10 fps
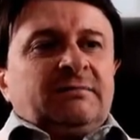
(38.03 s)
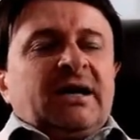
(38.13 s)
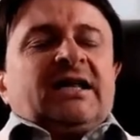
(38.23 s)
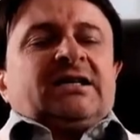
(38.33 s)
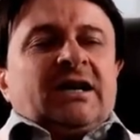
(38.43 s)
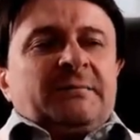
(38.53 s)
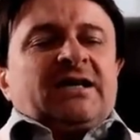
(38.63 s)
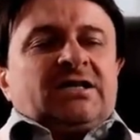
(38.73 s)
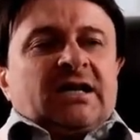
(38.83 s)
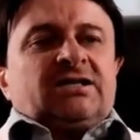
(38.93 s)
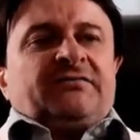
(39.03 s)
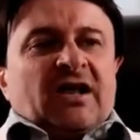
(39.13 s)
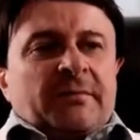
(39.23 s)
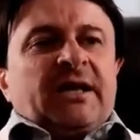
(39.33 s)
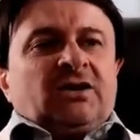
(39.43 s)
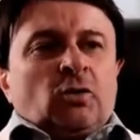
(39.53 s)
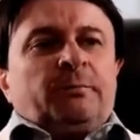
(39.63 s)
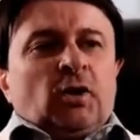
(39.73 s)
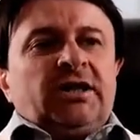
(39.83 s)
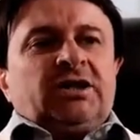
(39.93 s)
Ma lei se l'immagina se veramente un
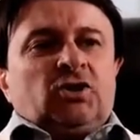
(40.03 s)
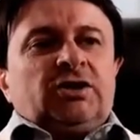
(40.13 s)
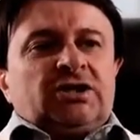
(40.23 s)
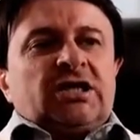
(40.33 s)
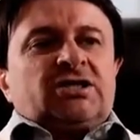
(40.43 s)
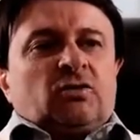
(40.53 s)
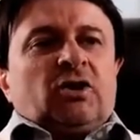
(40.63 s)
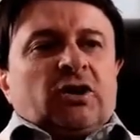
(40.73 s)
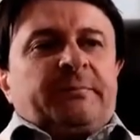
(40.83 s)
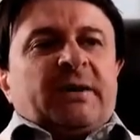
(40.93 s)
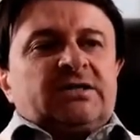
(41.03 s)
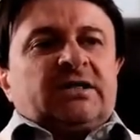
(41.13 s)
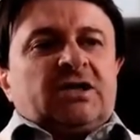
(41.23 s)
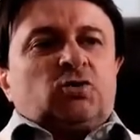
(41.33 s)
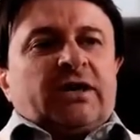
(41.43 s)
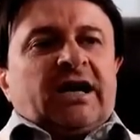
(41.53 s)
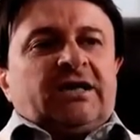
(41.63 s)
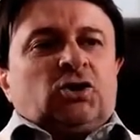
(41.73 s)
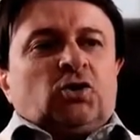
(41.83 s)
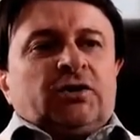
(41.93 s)
politico dicesse quello che pensa dei suoi
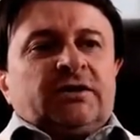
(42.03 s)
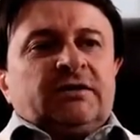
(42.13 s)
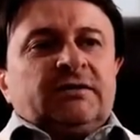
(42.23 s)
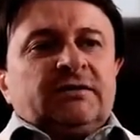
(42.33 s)
elettori?